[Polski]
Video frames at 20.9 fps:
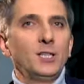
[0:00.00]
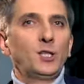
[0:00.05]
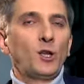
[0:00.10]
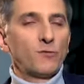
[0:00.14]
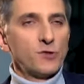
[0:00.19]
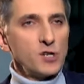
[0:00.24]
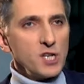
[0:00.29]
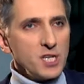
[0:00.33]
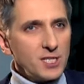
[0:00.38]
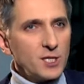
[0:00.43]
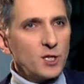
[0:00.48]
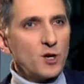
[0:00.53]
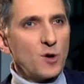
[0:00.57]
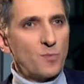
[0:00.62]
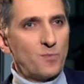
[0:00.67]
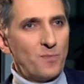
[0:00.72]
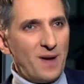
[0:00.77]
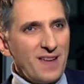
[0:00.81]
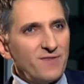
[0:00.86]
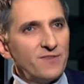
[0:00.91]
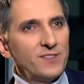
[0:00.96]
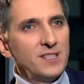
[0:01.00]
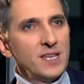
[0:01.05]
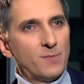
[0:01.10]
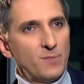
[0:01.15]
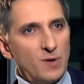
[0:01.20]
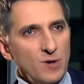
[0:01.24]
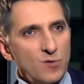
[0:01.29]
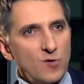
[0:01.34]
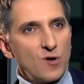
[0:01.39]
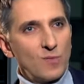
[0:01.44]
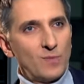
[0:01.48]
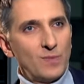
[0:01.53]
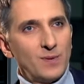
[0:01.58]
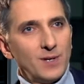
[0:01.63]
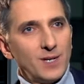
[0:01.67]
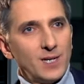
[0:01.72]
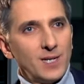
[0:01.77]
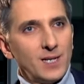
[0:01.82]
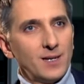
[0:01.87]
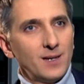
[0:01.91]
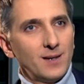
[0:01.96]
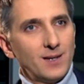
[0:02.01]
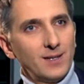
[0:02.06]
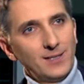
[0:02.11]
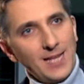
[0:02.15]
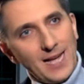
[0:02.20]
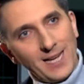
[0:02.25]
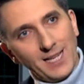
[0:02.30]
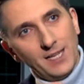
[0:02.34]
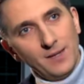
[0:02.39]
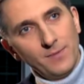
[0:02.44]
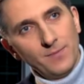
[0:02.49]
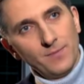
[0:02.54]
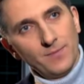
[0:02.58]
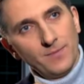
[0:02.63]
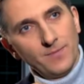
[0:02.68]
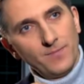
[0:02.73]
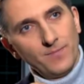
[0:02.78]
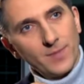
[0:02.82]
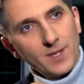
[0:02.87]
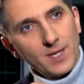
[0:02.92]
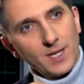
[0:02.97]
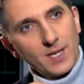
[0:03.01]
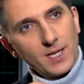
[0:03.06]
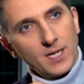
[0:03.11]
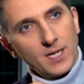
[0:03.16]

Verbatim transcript: I to wszystko pewnie byłoby takim